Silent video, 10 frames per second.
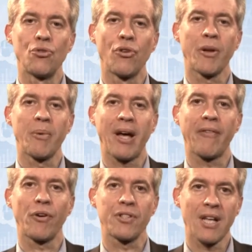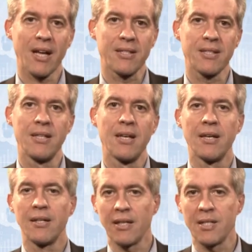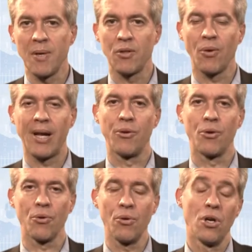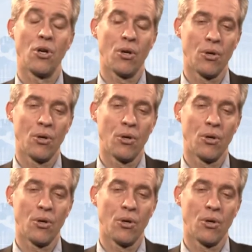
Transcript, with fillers: dovrebbe rafforzarsi rispetto all'euro